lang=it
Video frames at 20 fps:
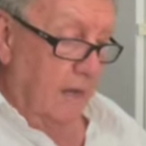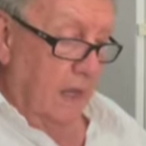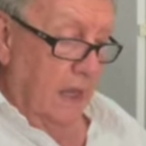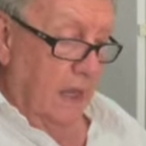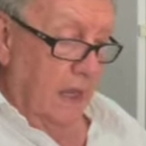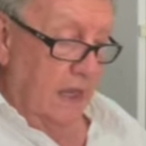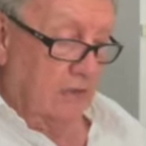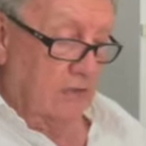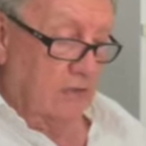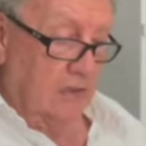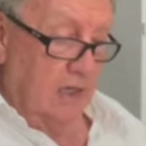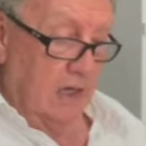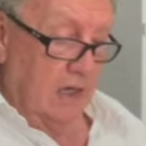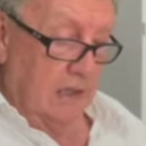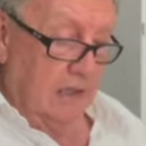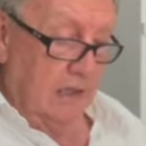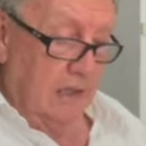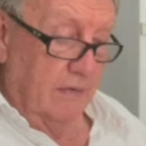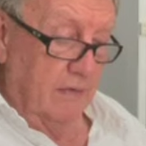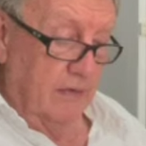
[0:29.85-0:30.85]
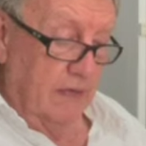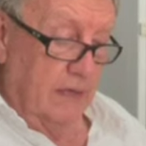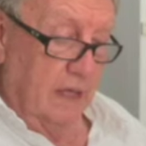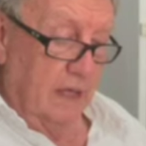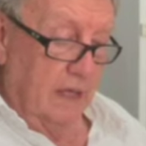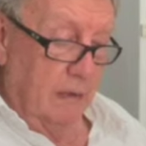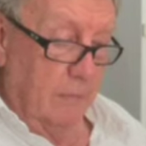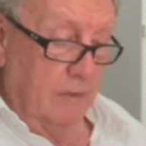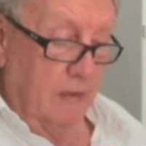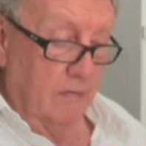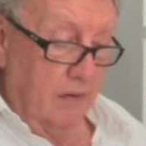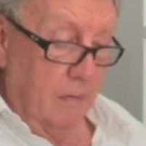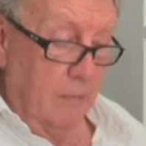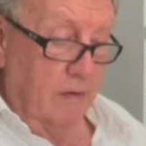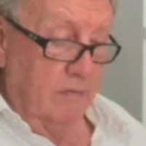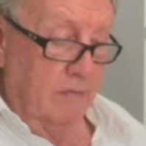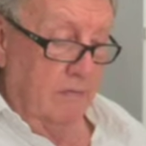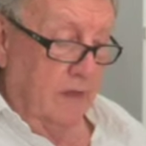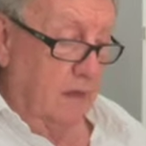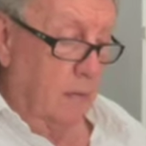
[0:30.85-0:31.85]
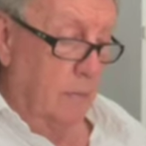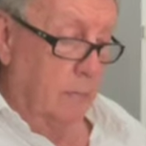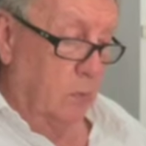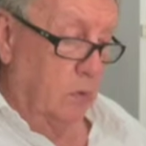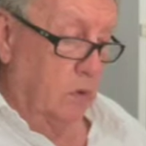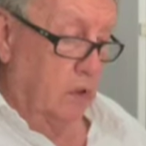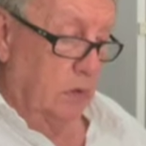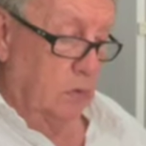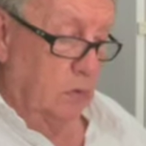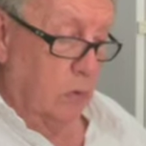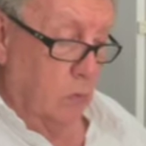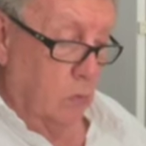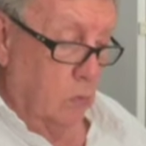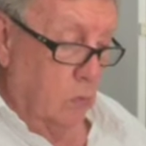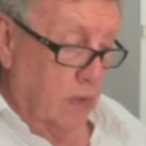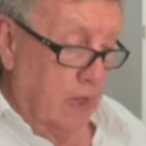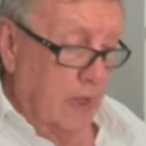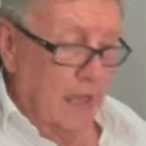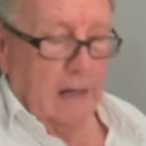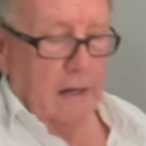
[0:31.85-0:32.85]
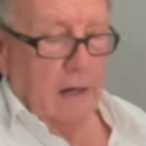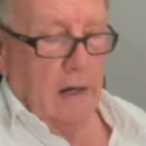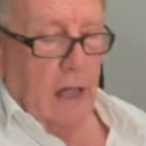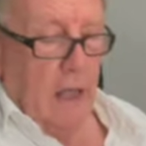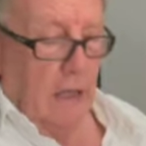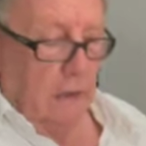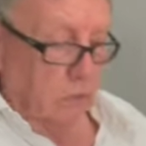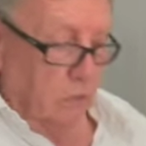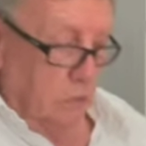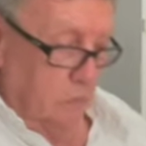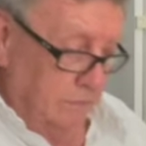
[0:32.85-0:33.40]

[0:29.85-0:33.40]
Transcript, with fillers: e stretta via che mi avrebbe infine portato a Lui. Errato.